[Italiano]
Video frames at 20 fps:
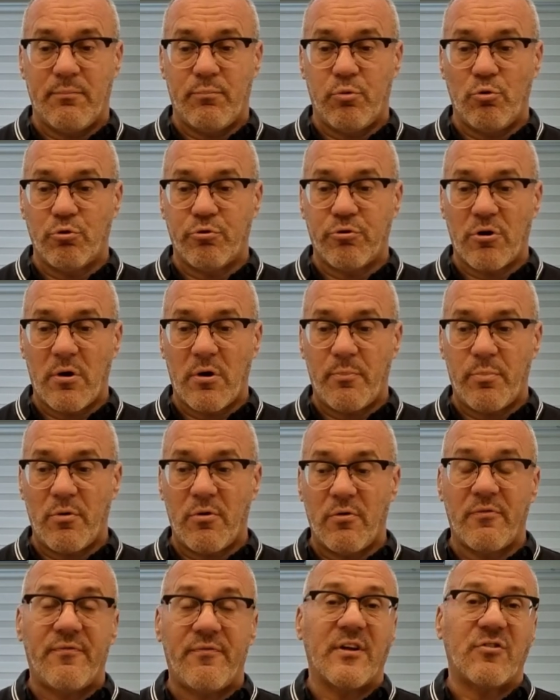
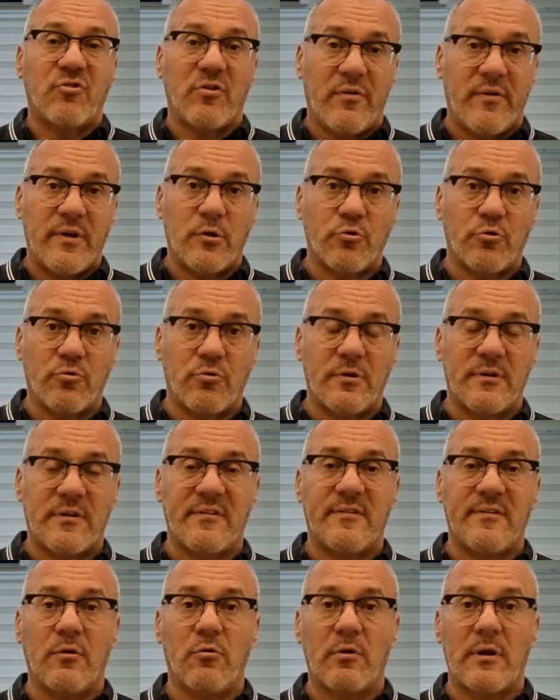purtroppo farci avere un dolore
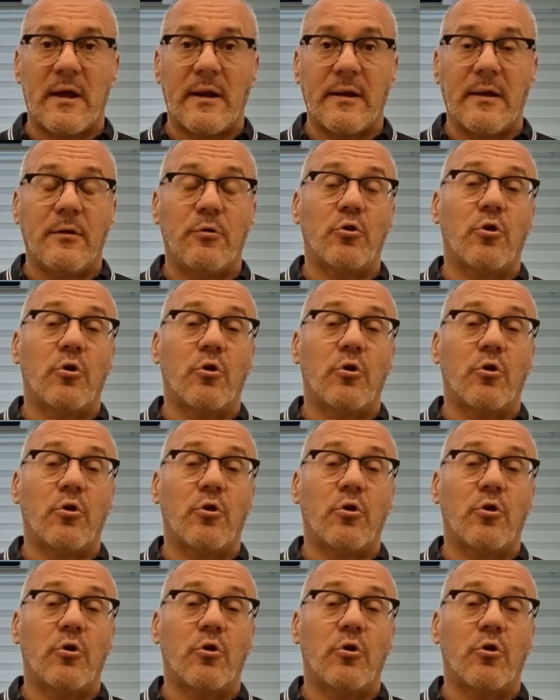testicolare.